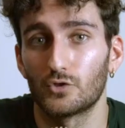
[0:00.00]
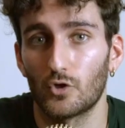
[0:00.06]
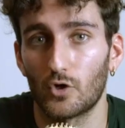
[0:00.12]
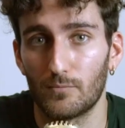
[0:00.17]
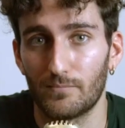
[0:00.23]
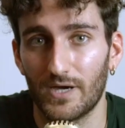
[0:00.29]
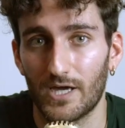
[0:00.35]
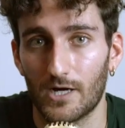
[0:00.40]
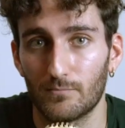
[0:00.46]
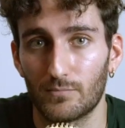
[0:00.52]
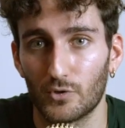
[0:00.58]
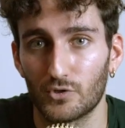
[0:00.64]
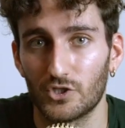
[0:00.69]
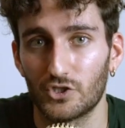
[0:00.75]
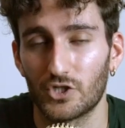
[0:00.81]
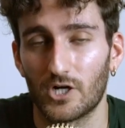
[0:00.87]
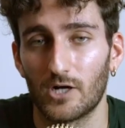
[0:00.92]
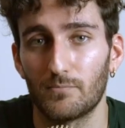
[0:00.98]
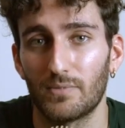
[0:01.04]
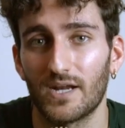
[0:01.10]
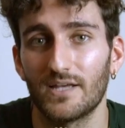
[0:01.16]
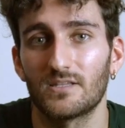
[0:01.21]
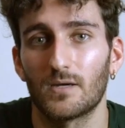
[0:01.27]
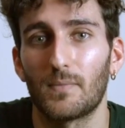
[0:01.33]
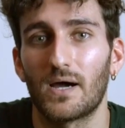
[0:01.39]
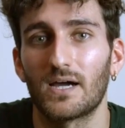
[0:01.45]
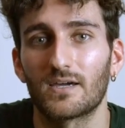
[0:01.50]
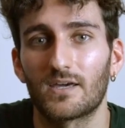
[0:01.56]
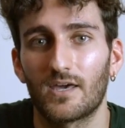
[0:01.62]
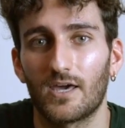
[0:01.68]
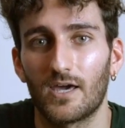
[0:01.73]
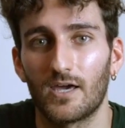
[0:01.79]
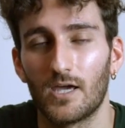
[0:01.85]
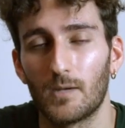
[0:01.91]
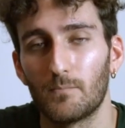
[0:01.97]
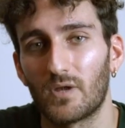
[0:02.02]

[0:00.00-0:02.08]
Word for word: solo per proteggere il pianeta, ma anche